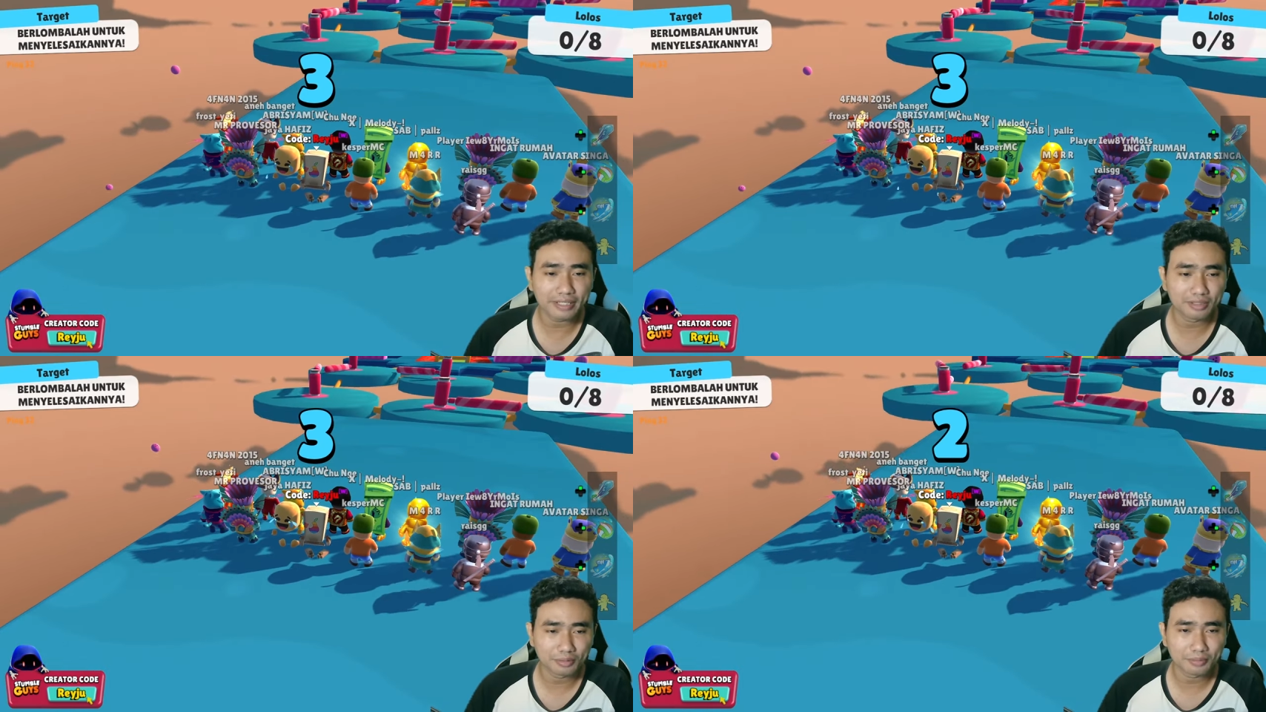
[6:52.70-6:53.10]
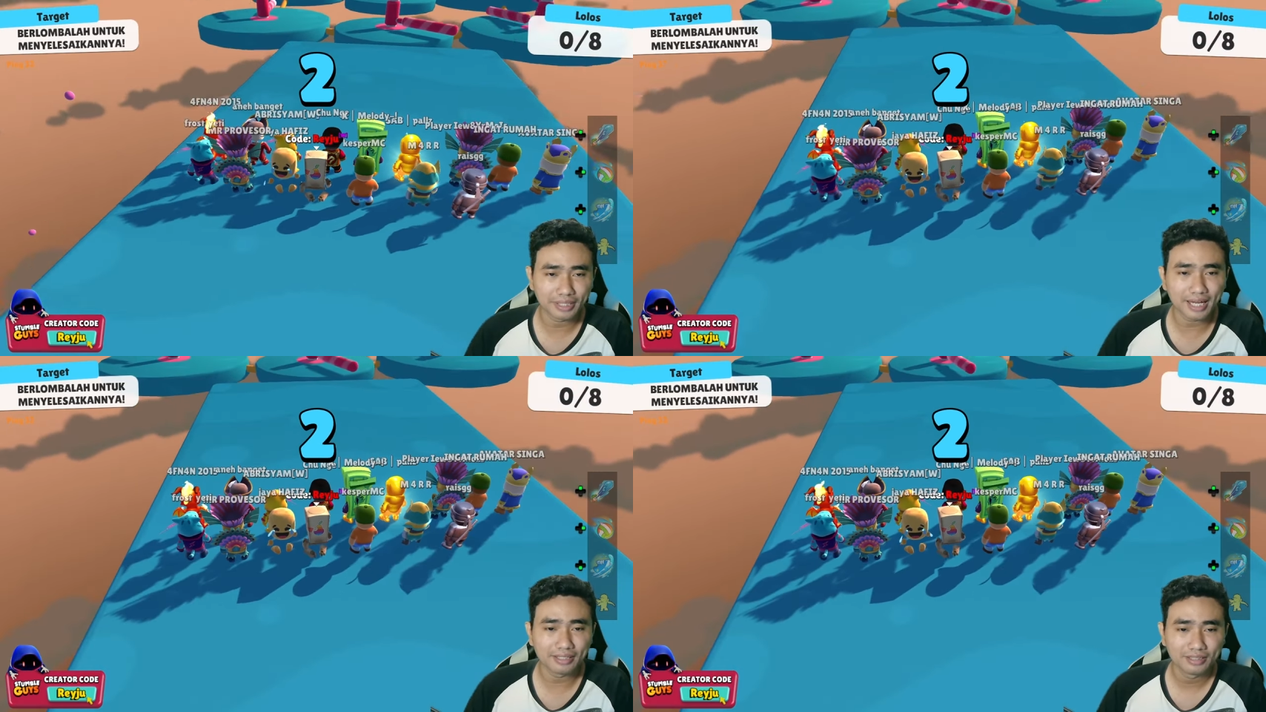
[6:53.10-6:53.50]
ya teman-teman
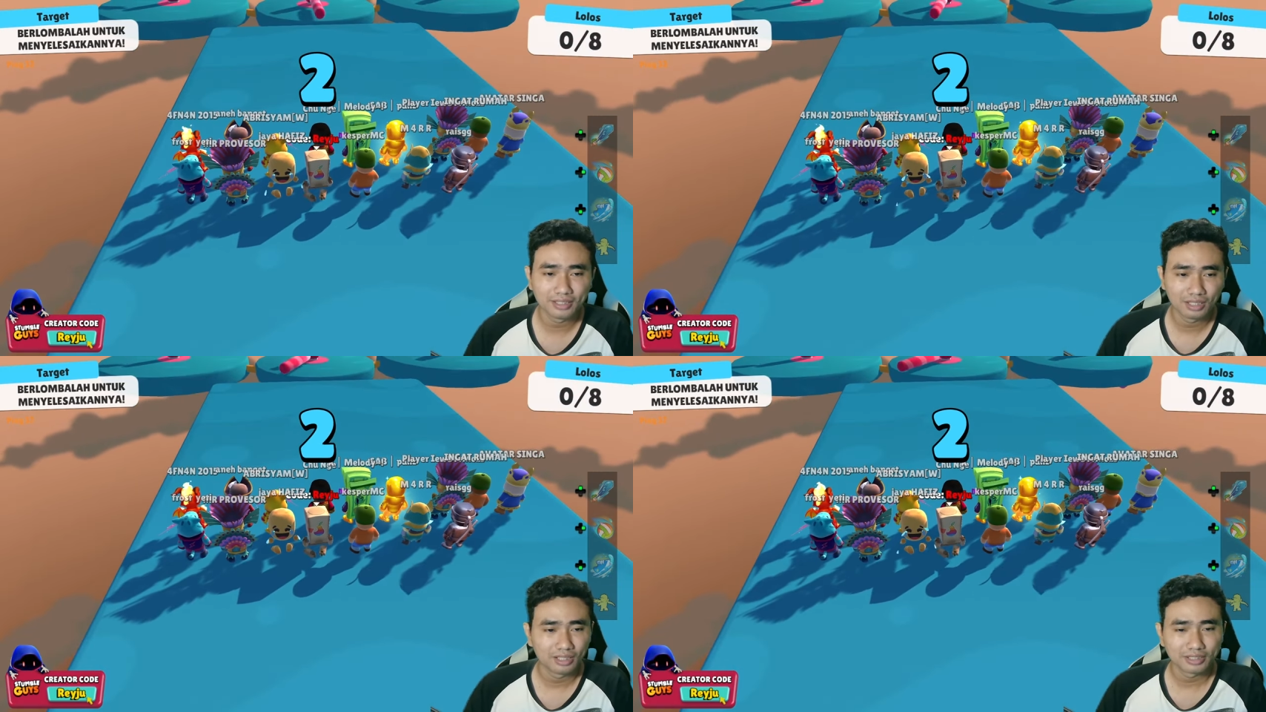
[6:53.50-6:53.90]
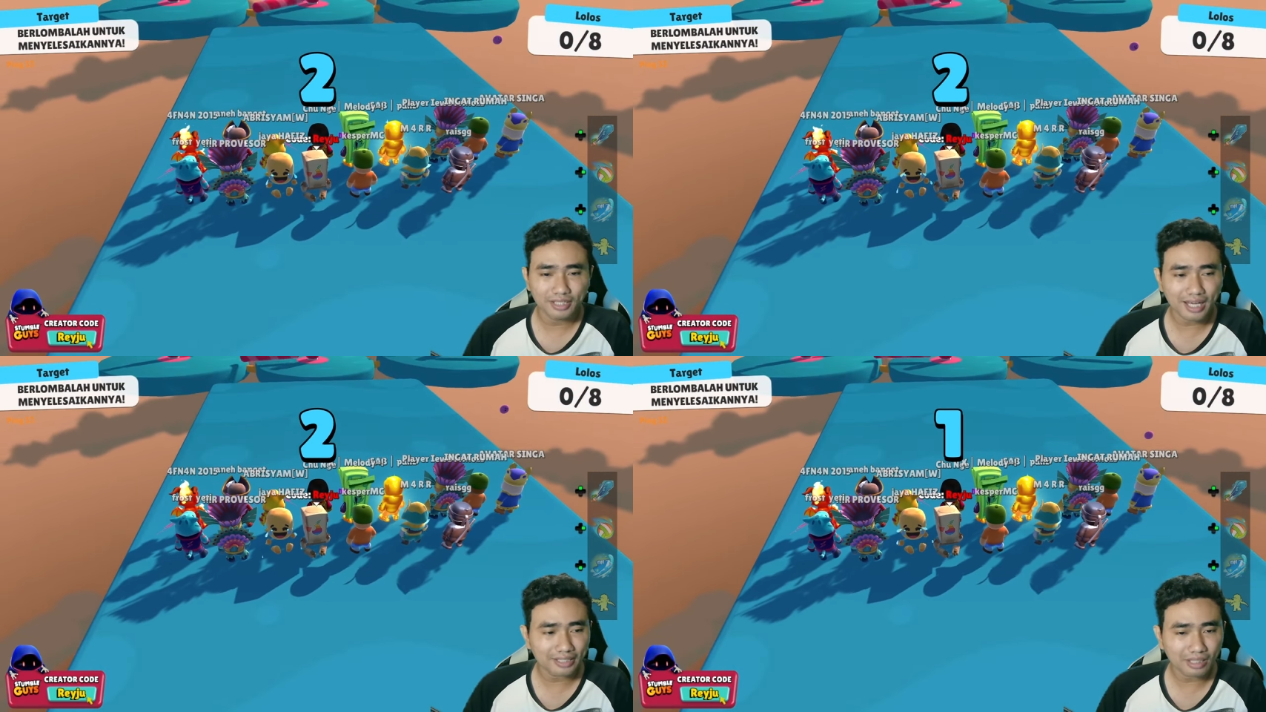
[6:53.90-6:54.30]
ya
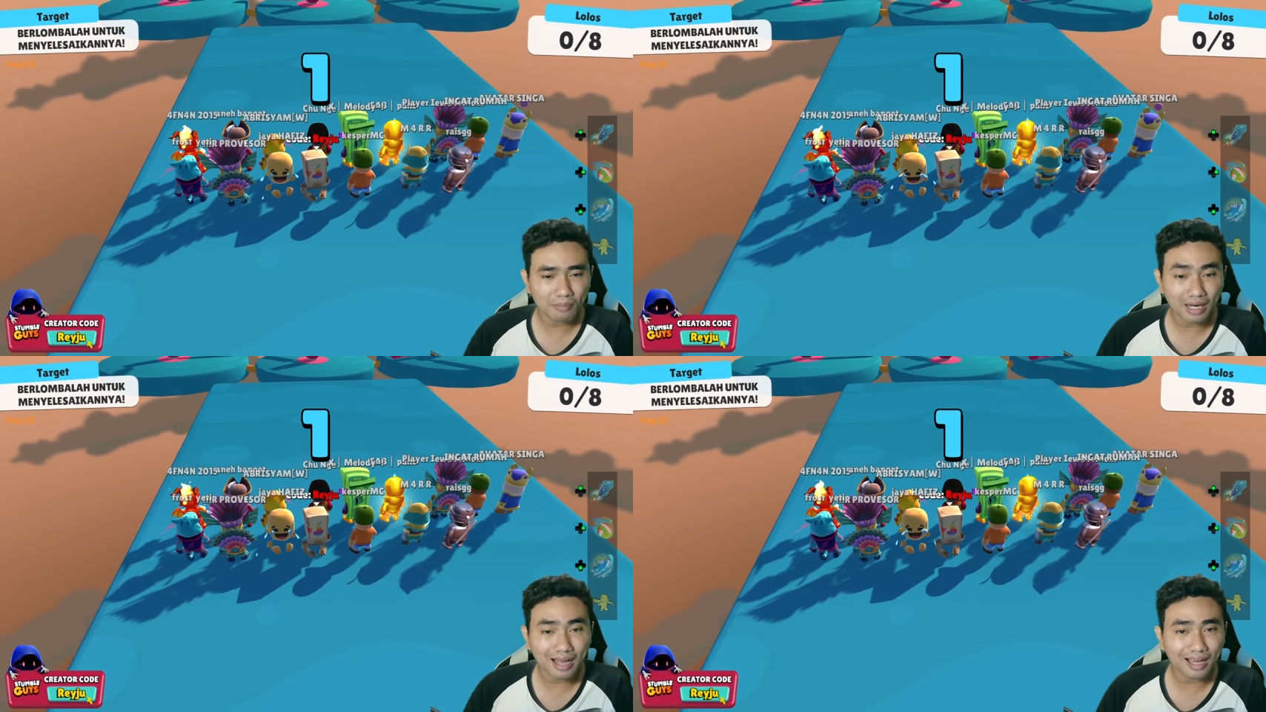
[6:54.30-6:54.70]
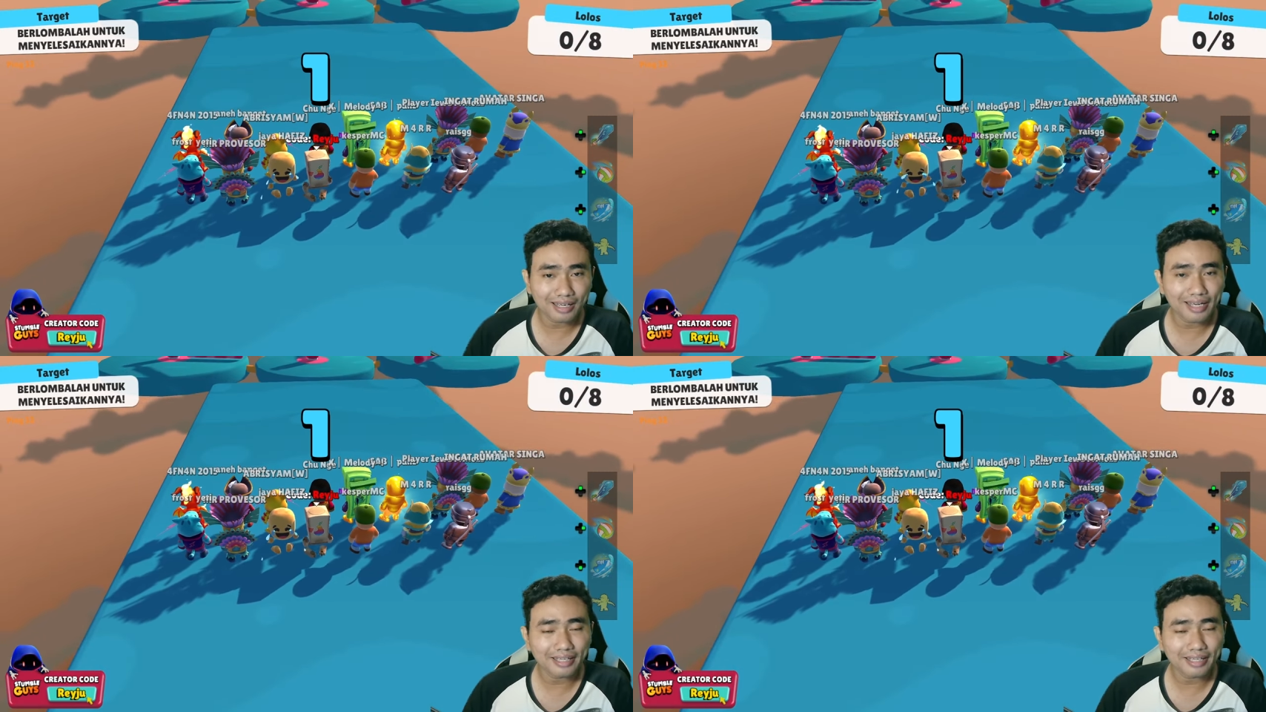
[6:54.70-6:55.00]
jadi ya kita menangkan aja